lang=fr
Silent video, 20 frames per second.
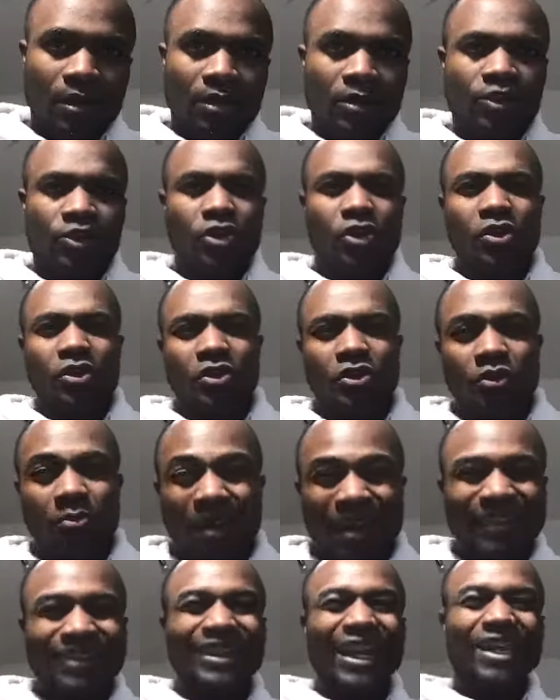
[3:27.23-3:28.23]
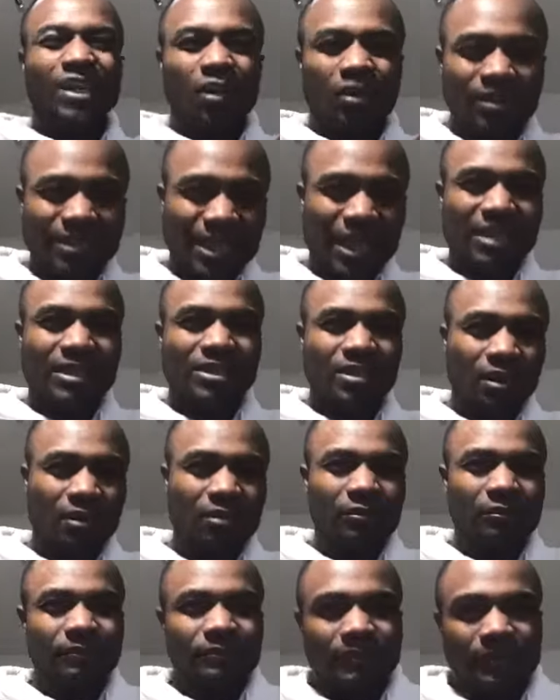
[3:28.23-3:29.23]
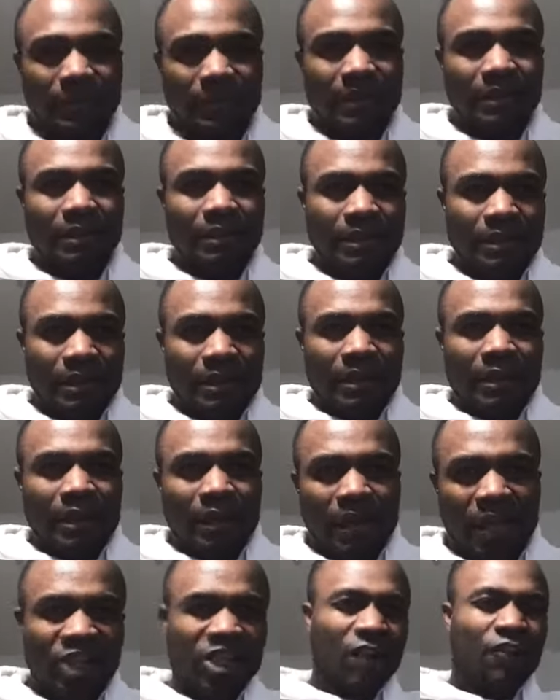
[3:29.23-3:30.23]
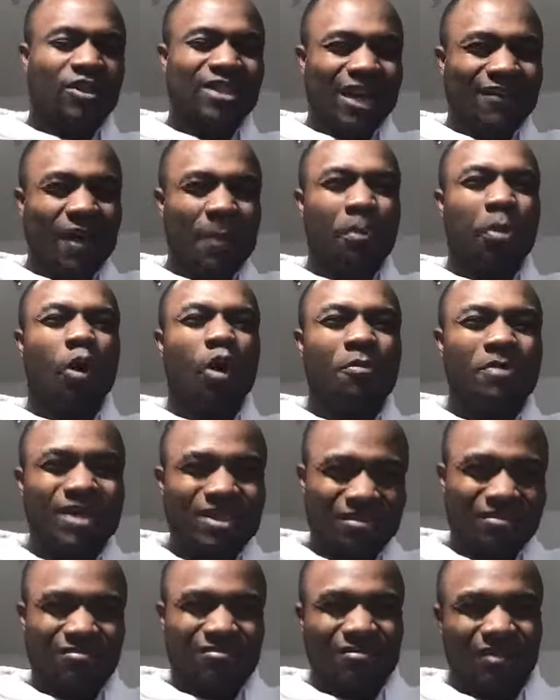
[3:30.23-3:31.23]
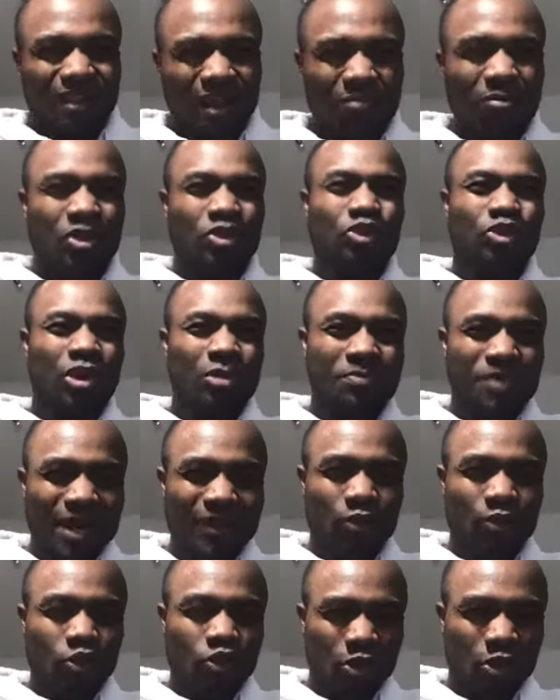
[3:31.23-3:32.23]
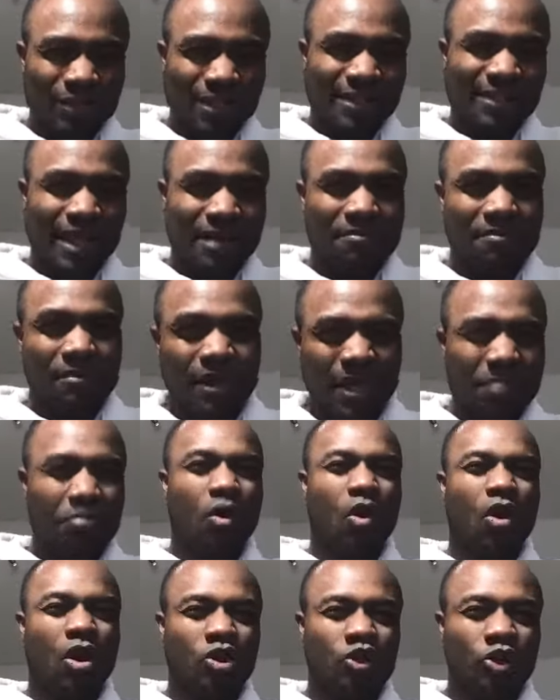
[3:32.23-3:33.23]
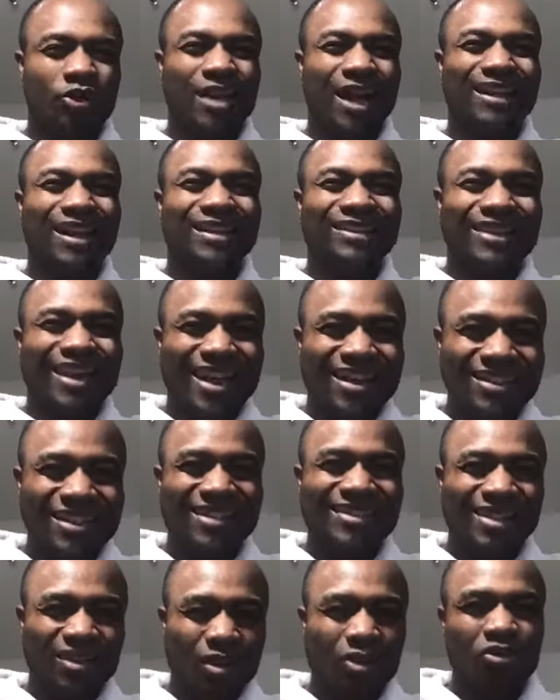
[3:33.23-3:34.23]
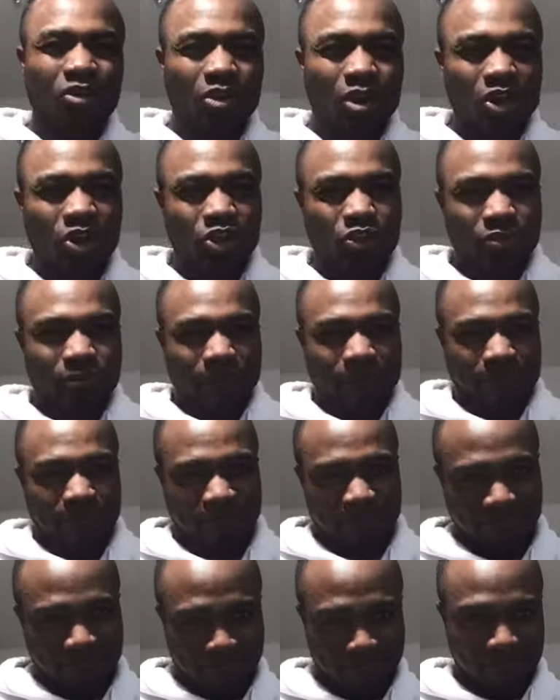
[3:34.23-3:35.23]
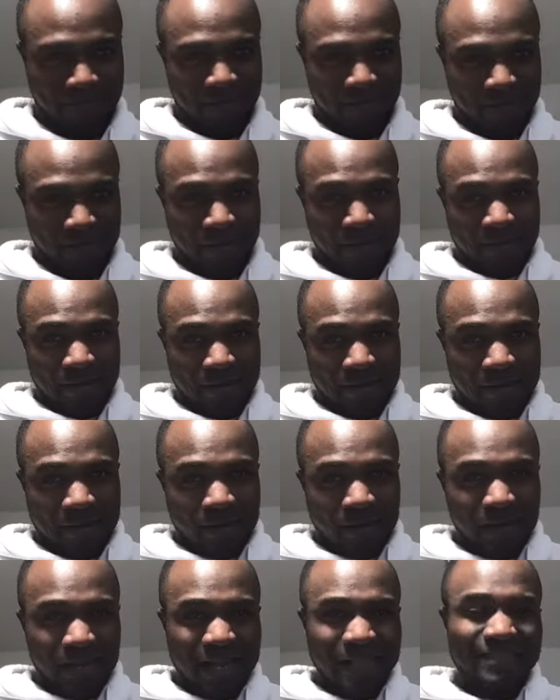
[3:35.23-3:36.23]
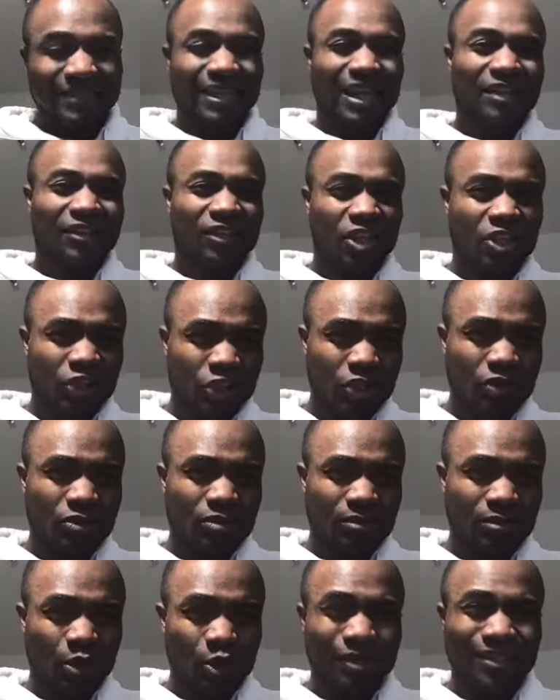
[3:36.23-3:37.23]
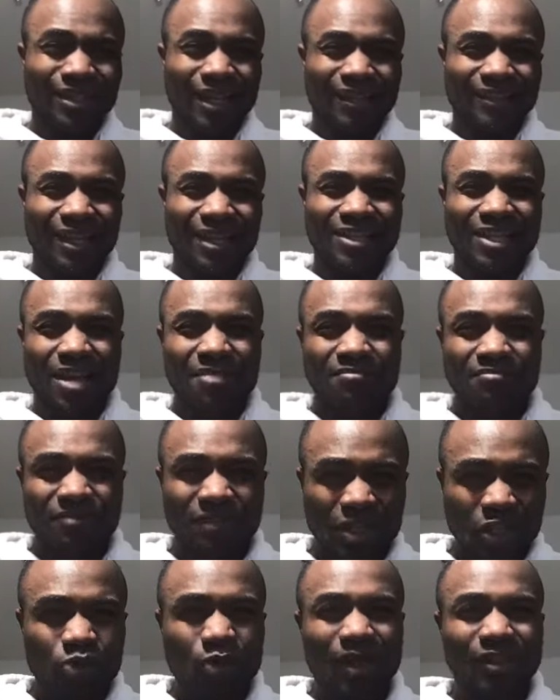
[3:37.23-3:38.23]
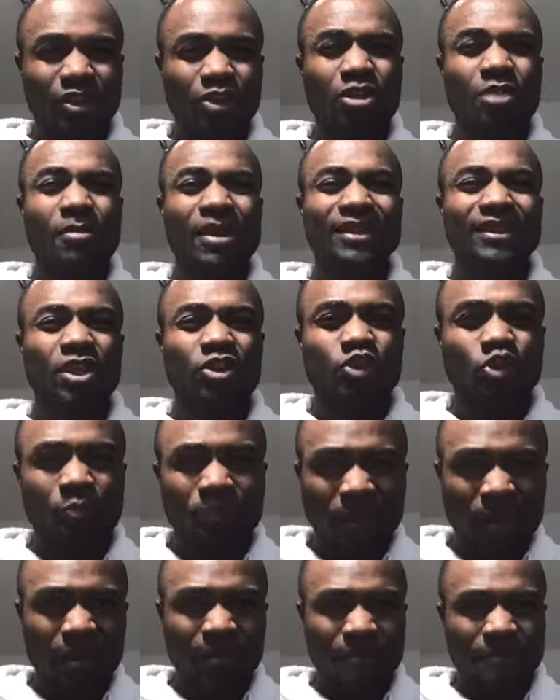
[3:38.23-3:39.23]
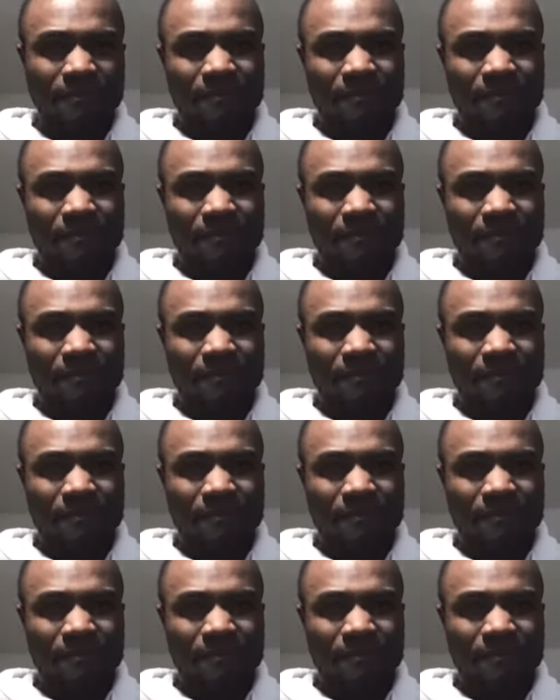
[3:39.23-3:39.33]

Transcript: sur mes dénonciations et je vous avais promis que Monsieur Bia et tout son système ils mourront jusqu'à la dernière seconde de leur chute. La stratégie, le stratagème qu'ils sont en train de mettre sur pied